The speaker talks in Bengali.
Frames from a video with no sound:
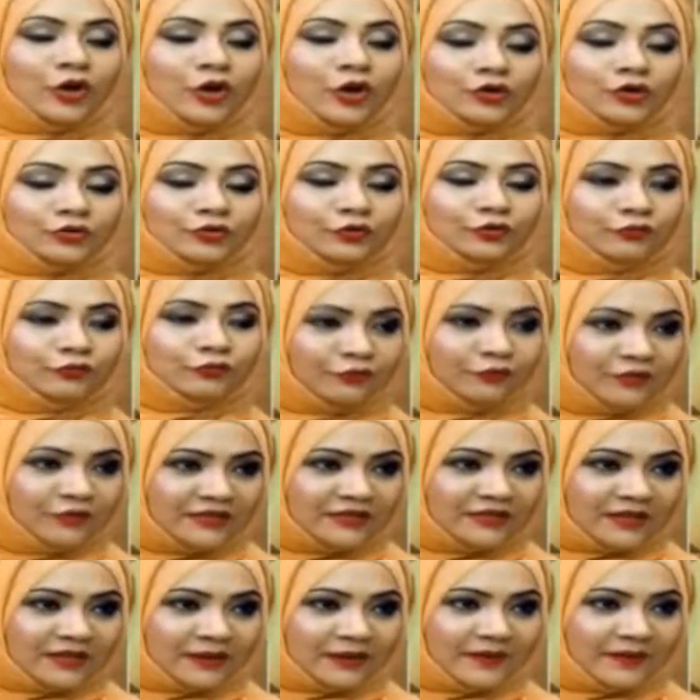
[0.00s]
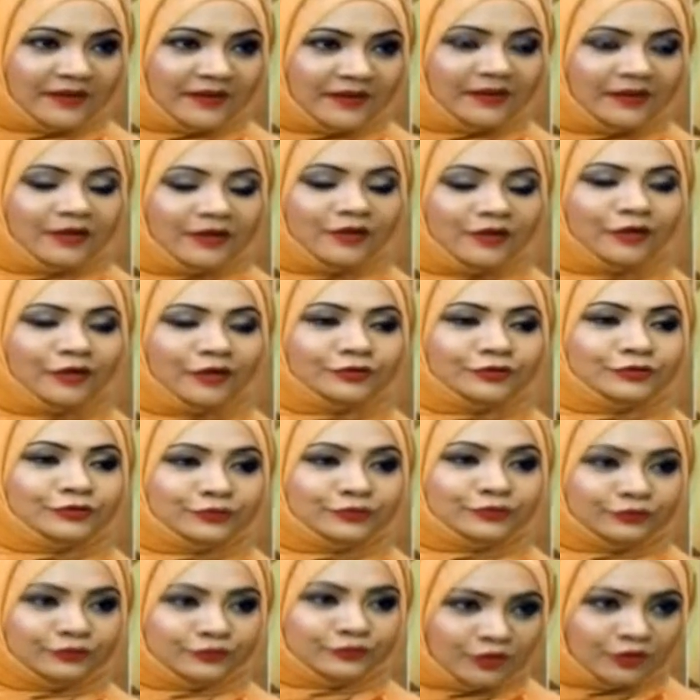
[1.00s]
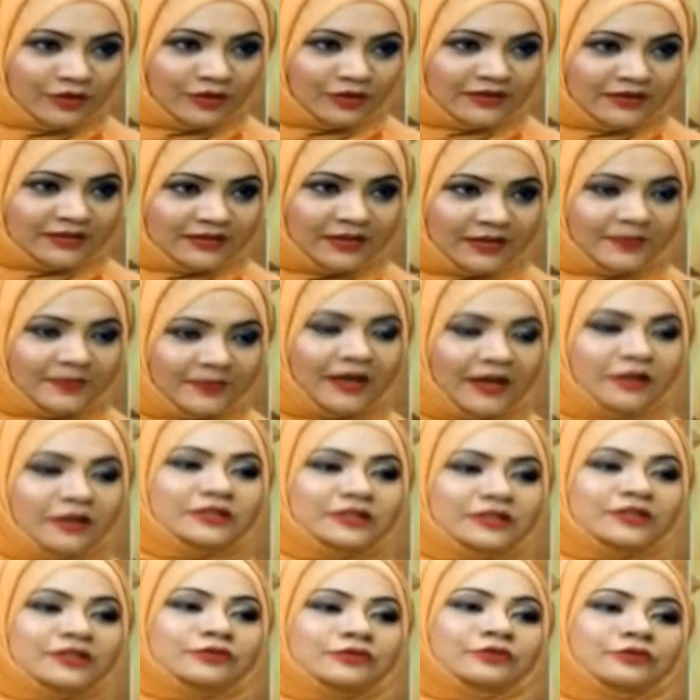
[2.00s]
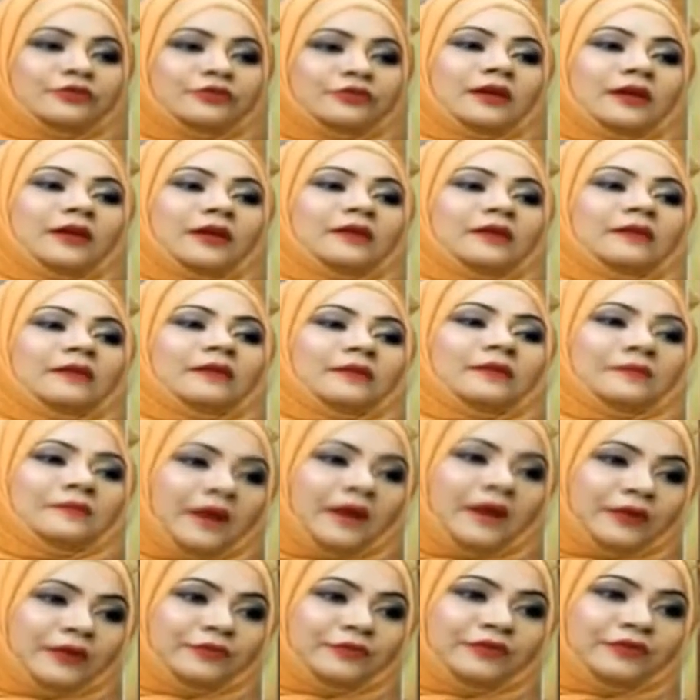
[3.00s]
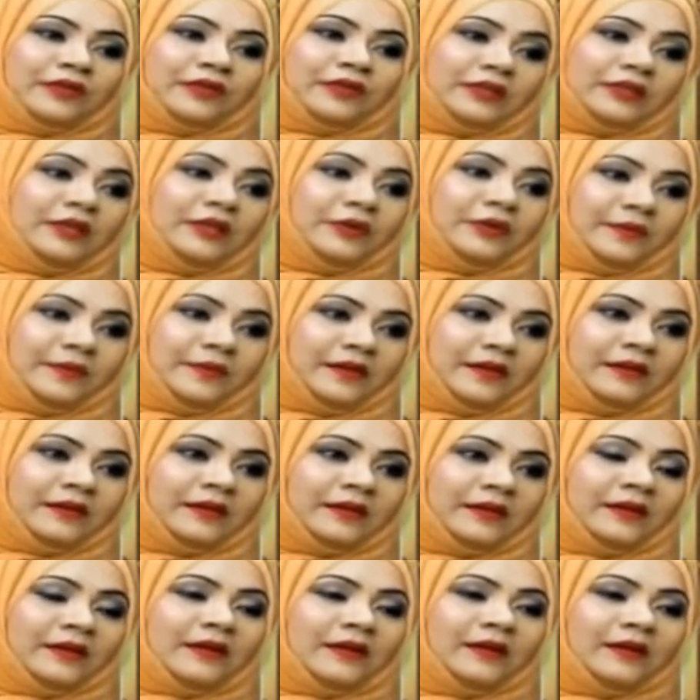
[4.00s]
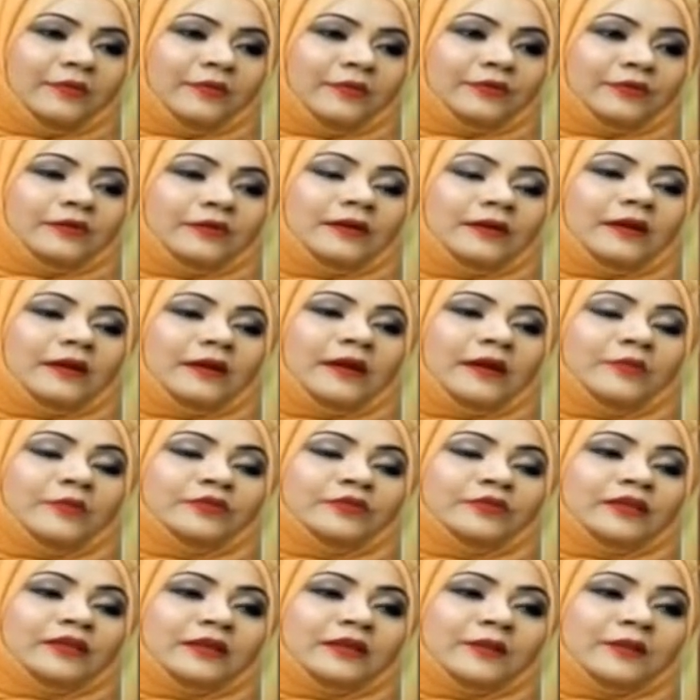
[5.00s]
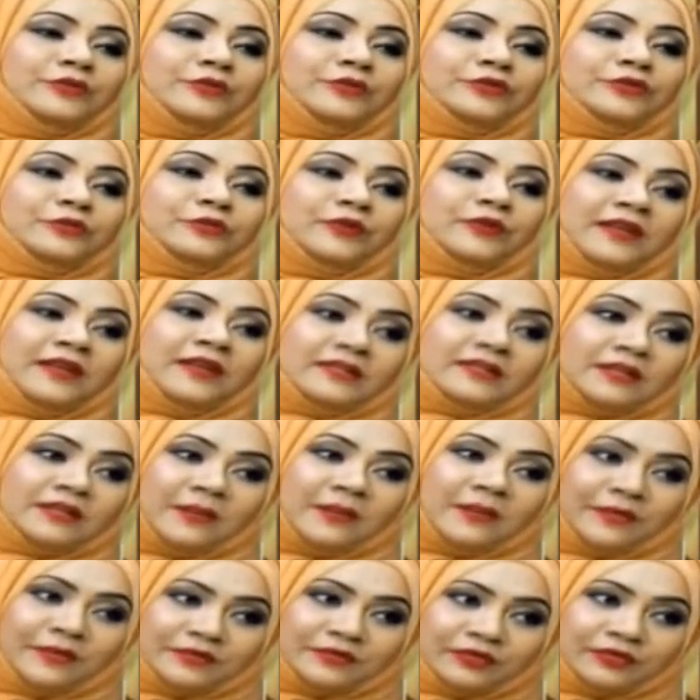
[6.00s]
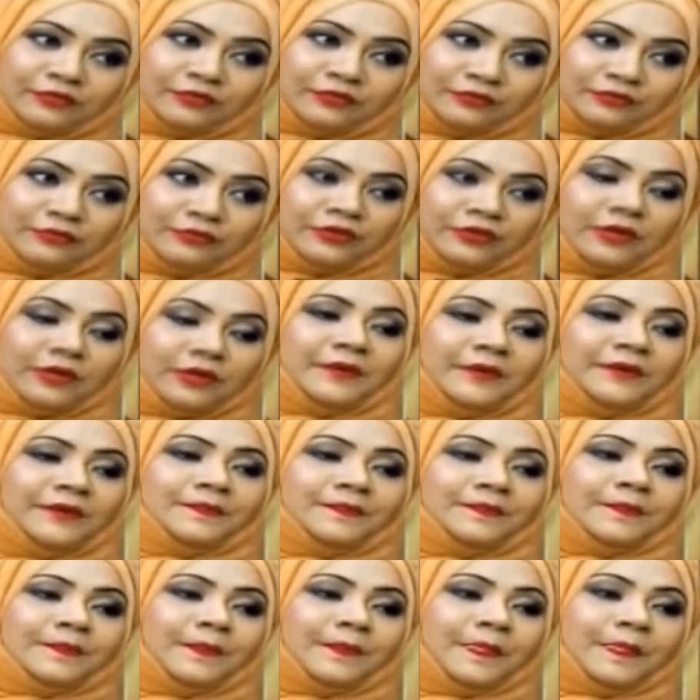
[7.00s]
কতটুকু ফ্লুইড খাবে কতটুকু সলিড খাবে এই জিনিসগুলোকে ভাগ করে নিতে হবে এবং এবং তাদেরকে পর্যন্ত রেস্টের ব্যবস্থাটাও করতে হবে